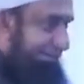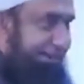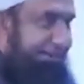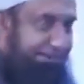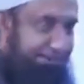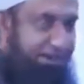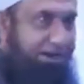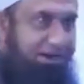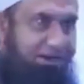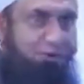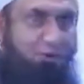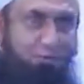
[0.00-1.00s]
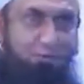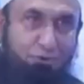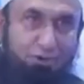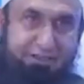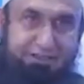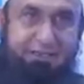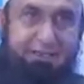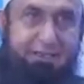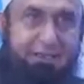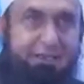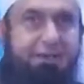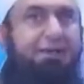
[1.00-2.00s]
साइन करना कबूल किया
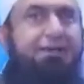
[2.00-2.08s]
है